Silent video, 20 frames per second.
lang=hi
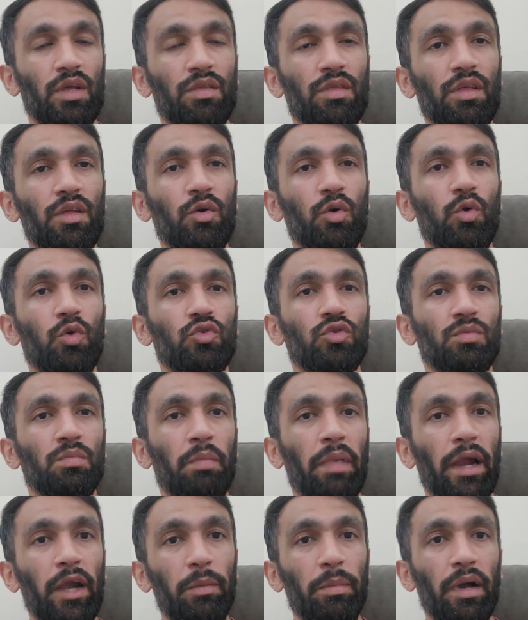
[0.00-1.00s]
किसी को कुछ
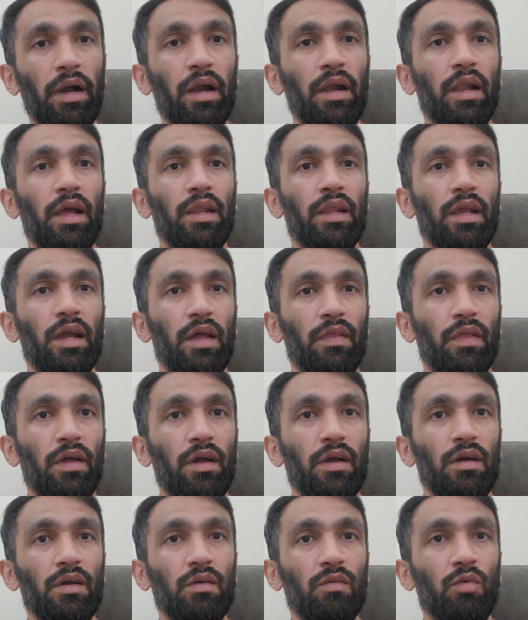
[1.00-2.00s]
बैट पकड़ना नहीं आता
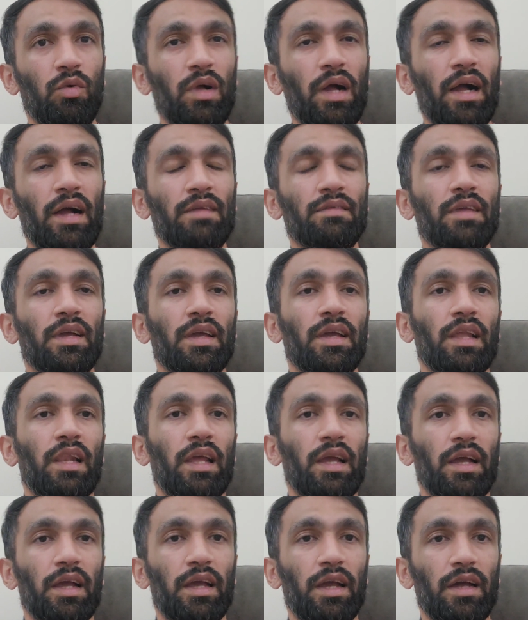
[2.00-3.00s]
वो कहाँ से
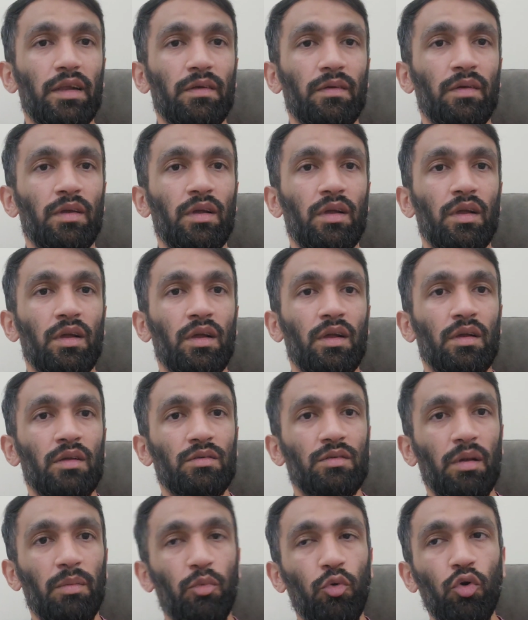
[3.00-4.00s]
खेलेंगे यार
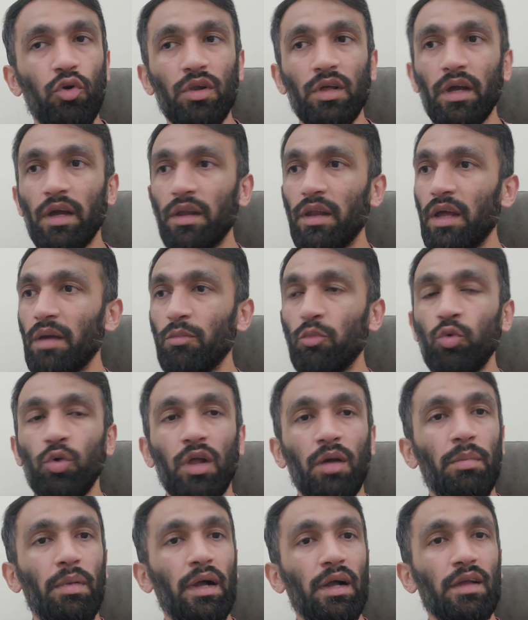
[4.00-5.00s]
सपोर्ट कर रहा है
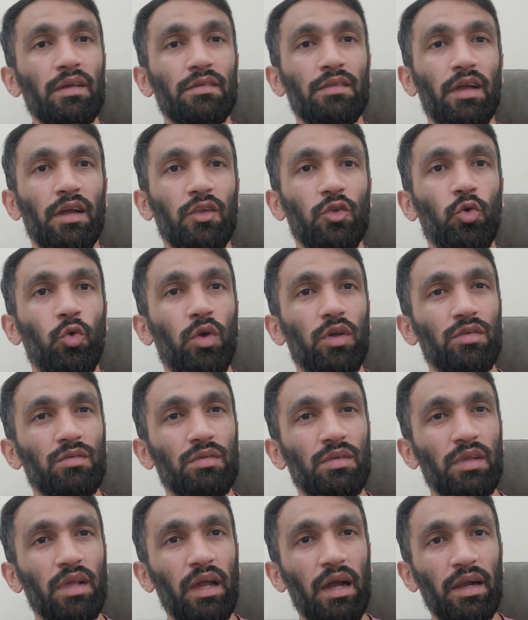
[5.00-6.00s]
पूरा पाकिस्तान यूएस
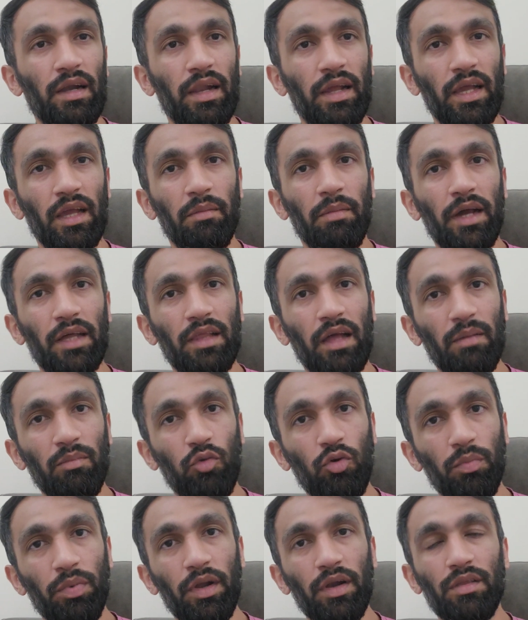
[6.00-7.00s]
से हारने के बाद
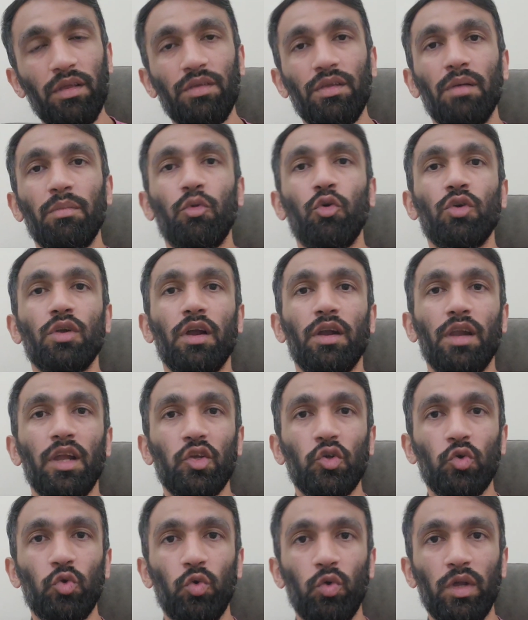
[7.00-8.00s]
आपको फिर से सपोर्ट करना
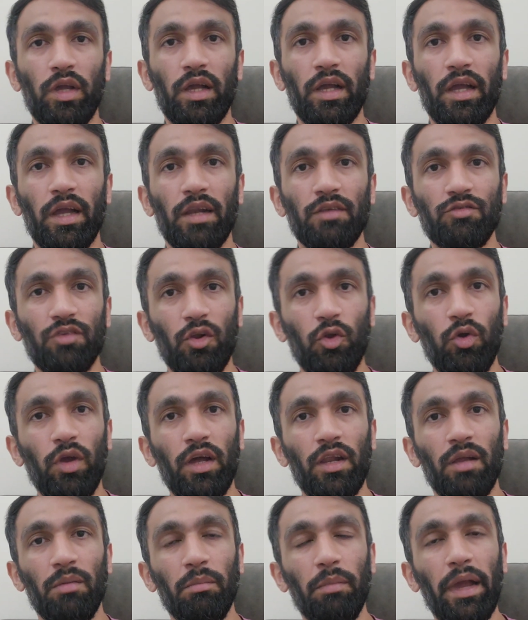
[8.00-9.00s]
शुरू हो गया यार चलो
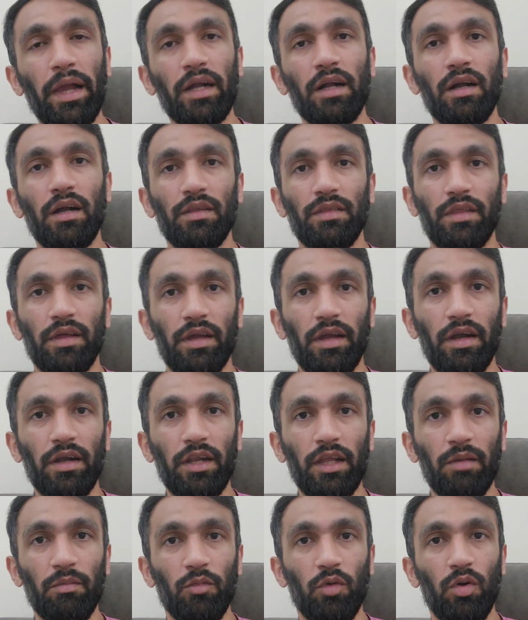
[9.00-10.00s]
यार हम बैक करते हैं यार
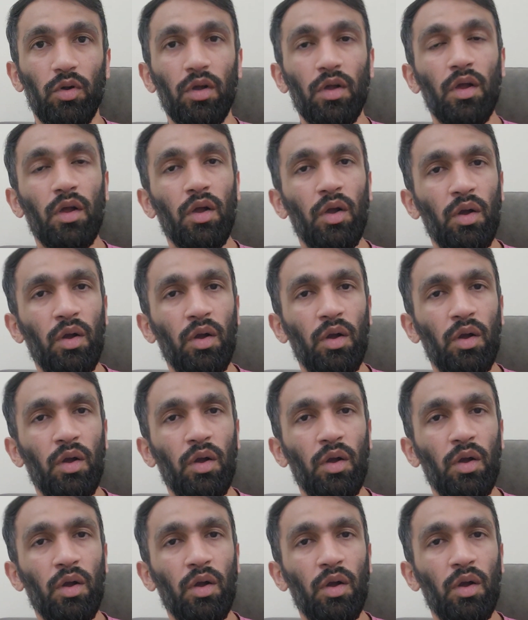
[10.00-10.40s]
टीम को